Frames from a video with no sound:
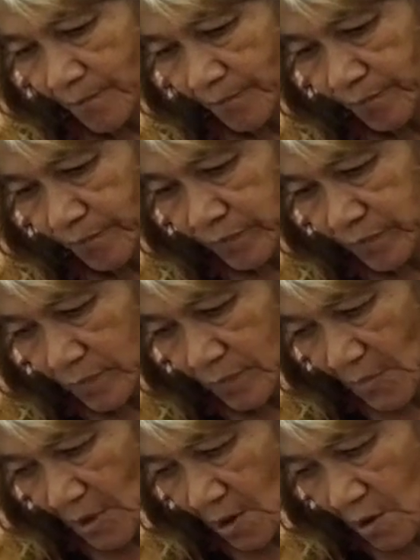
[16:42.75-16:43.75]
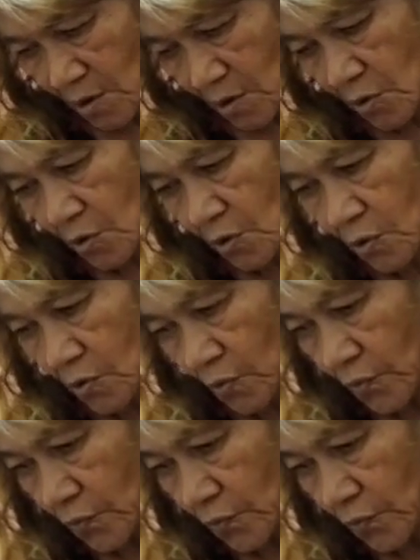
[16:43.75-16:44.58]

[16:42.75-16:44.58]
Iniwan kayo? Oo.